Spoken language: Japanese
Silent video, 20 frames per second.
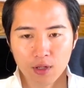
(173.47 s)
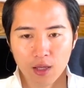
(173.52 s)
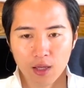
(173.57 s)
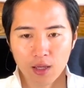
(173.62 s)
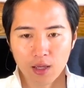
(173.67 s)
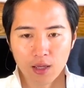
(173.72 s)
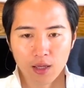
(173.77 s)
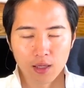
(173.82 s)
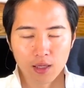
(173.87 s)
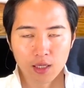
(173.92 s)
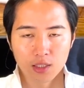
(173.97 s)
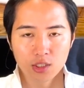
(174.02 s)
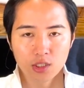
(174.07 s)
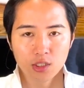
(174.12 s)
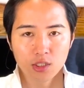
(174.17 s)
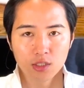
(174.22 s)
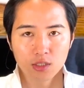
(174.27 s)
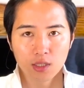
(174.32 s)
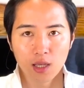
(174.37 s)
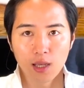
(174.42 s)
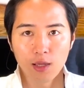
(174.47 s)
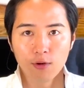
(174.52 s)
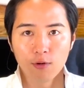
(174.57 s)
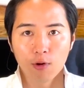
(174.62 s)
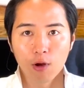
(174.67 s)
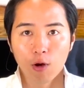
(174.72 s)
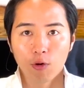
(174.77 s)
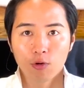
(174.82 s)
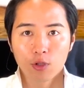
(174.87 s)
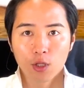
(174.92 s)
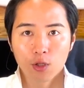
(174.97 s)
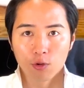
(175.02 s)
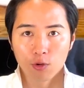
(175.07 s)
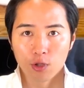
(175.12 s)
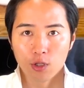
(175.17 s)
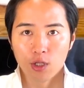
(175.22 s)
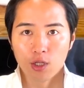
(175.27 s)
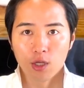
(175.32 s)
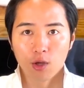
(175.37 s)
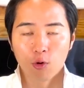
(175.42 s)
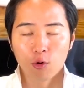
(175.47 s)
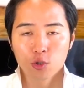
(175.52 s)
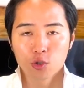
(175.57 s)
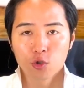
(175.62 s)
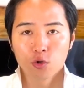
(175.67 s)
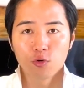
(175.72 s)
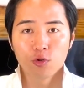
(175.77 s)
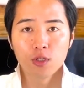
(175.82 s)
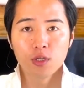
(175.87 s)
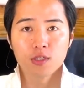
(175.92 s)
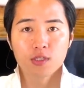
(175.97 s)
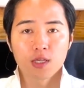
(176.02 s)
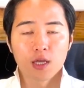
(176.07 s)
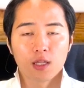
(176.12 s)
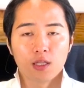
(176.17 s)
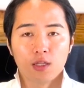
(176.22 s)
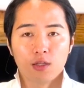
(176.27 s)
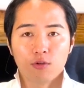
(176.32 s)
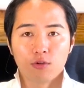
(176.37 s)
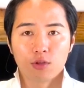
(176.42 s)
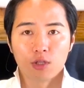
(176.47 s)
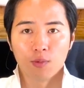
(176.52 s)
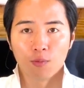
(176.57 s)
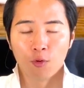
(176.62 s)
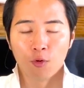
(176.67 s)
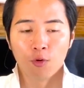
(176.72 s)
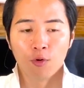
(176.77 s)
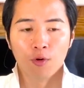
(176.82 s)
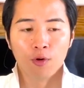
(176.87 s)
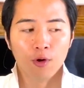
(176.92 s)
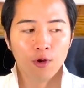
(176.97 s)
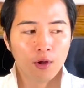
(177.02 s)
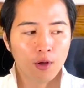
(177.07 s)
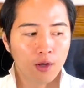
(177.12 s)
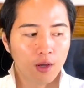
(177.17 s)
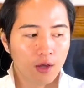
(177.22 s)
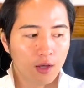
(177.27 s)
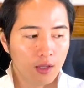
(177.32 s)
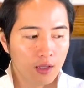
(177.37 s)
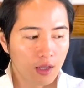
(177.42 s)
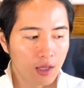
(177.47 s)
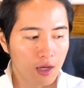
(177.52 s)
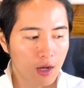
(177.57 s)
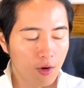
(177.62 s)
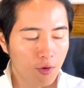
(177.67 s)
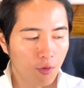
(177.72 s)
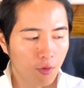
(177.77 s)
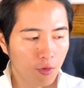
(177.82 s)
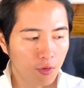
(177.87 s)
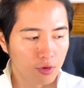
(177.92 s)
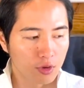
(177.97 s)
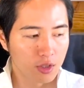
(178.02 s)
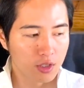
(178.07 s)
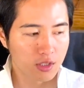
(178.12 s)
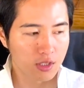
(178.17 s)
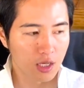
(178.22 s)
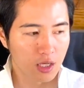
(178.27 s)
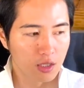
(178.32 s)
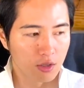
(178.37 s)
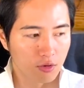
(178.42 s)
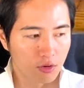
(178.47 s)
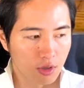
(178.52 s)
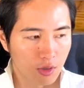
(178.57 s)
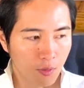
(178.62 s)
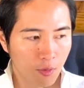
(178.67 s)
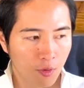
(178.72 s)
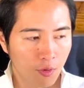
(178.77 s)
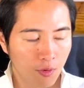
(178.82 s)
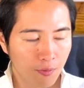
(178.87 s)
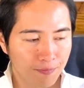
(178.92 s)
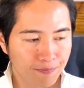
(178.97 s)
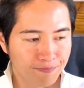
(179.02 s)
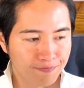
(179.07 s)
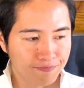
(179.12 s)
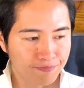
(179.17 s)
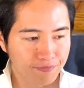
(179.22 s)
家賃滞納が起きた時に保証人さんに言っても、本人さんに言っても、